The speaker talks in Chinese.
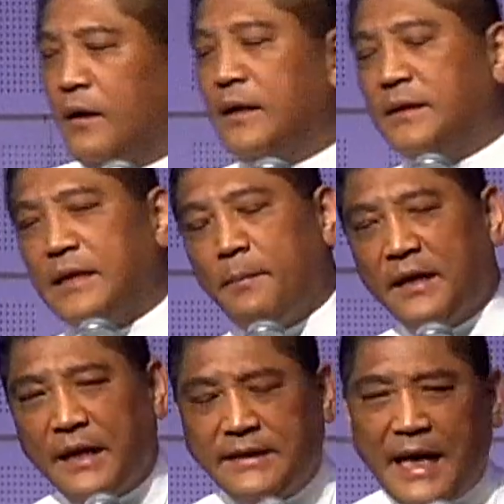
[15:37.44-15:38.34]
呢，你知道吗？
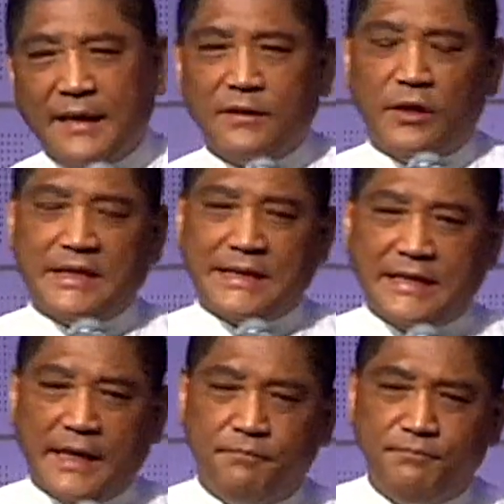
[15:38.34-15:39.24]
在家那段期
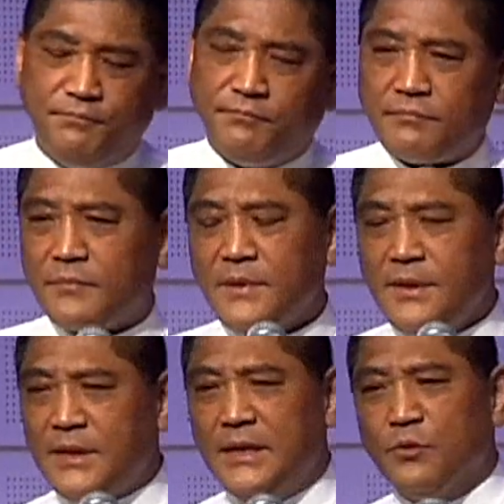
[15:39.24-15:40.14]
间，
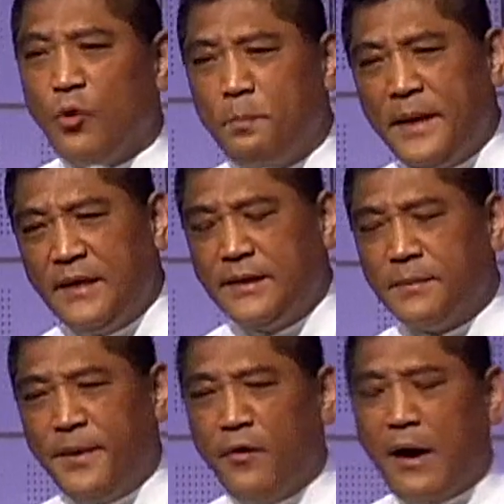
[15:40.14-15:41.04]
其实我病一直
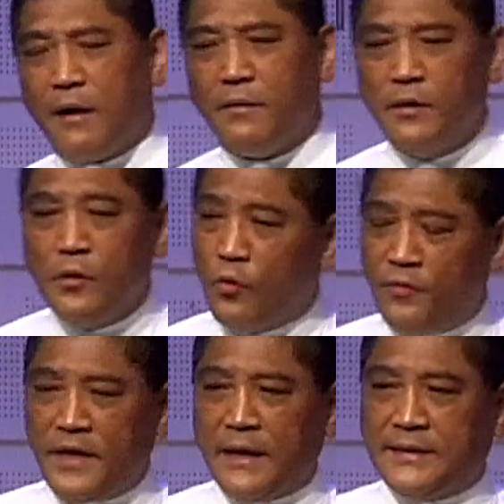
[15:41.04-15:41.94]
没有好。我
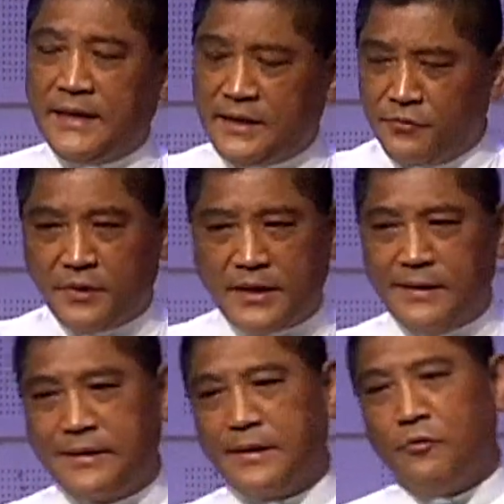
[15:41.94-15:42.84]
非常谢谢我的
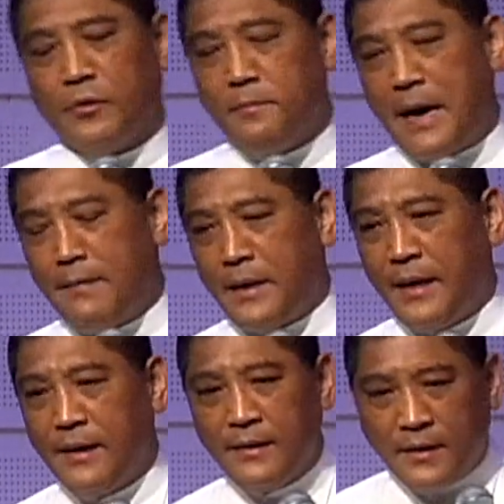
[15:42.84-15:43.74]
哥哥跟我的妈妈。
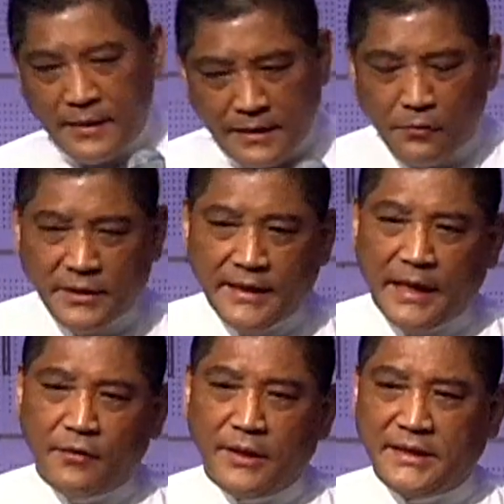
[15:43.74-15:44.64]
当我在家
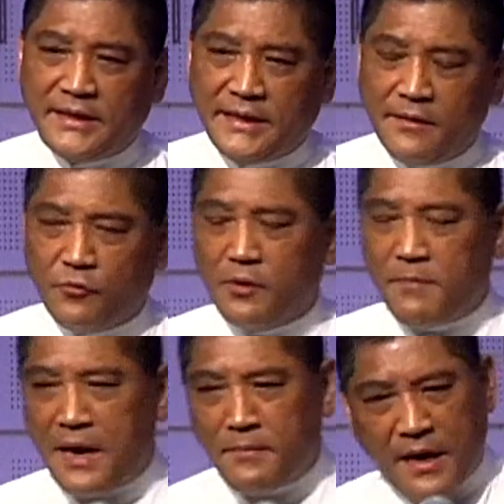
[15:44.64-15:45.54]
那段期间，我的
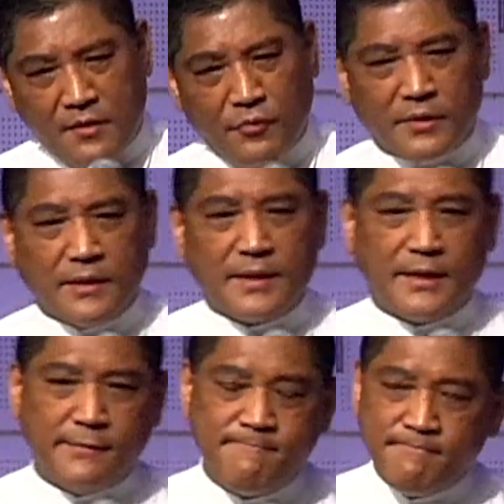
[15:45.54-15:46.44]
妈妈跟我哥哥，